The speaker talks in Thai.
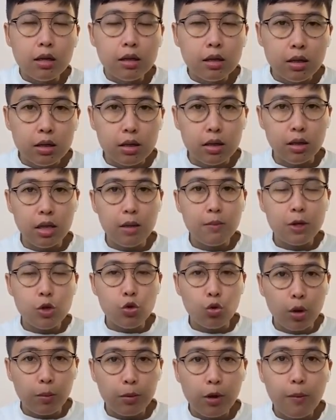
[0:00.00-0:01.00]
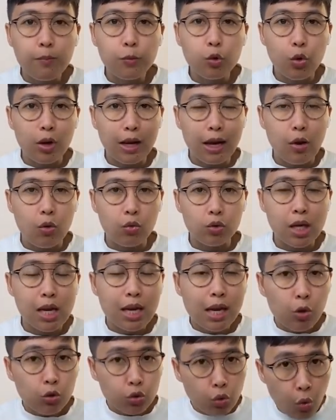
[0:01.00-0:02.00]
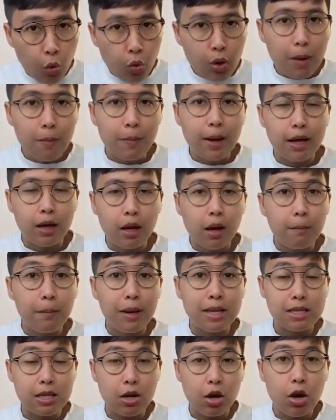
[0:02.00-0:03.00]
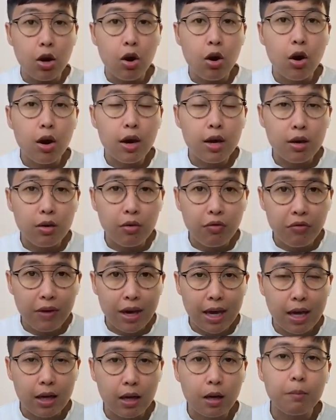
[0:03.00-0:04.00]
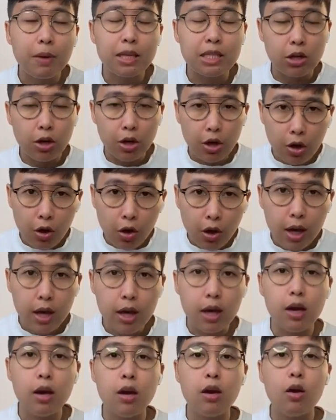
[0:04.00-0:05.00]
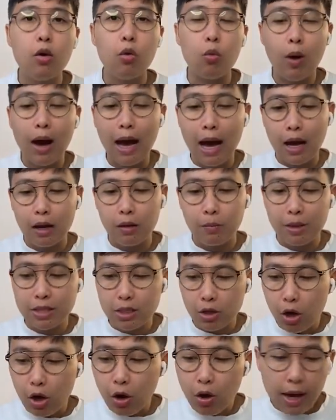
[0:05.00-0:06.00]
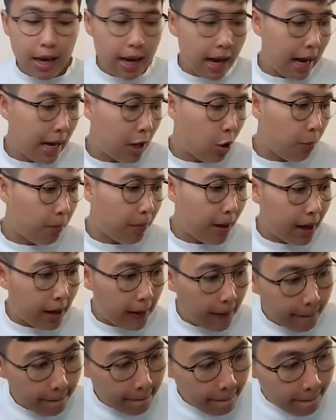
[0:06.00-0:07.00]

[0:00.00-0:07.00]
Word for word: เรื่องอื่นๆ ที่มันอยู่รอบๆตัวเรา ที่เราทุกข์กับมัน มันจะค่อย ๆเฟดมันจะค่อย ๆ วาง มันจะค่อย ๆ หายออกไป